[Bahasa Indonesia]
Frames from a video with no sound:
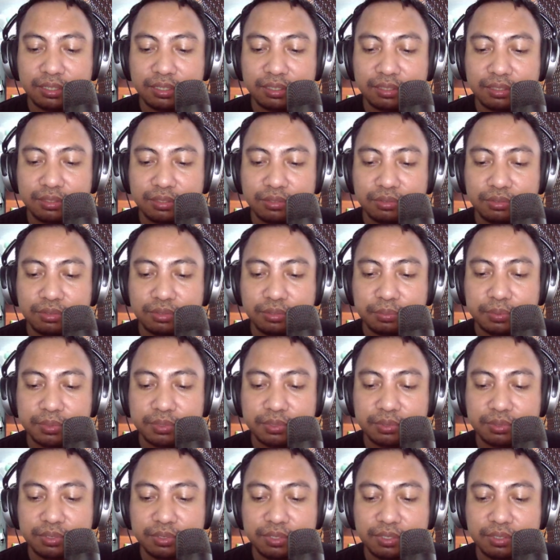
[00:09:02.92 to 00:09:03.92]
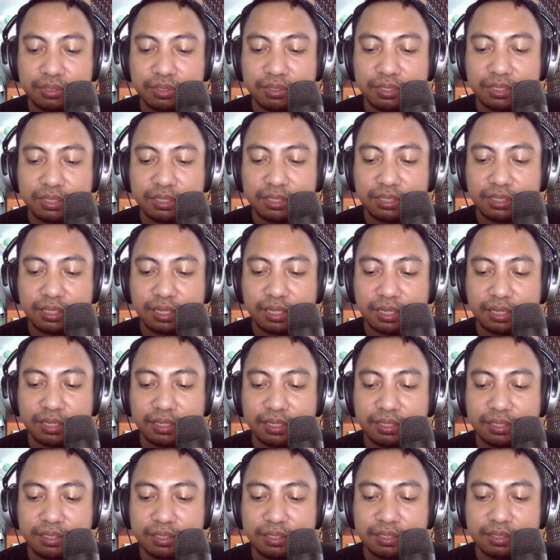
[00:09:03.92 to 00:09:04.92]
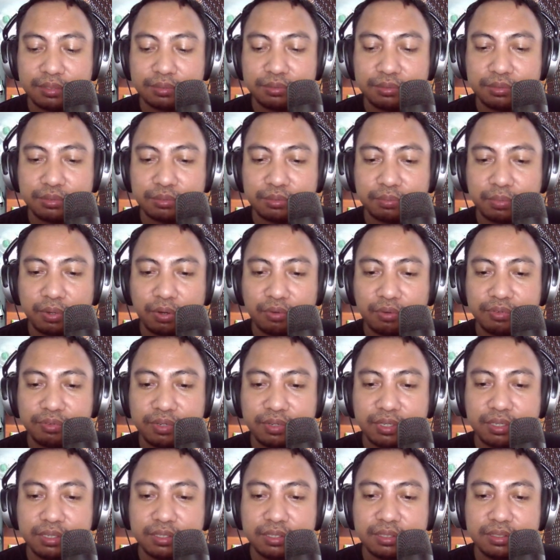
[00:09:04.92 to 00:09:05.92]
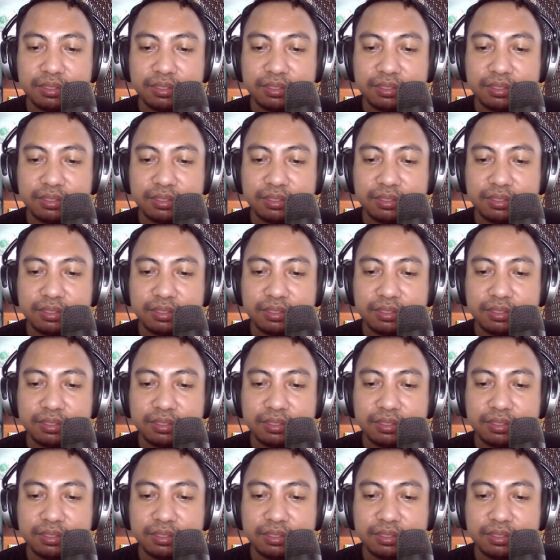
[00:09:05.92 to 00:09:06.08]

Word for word: YouTube Studio ini kayaknya untuk profil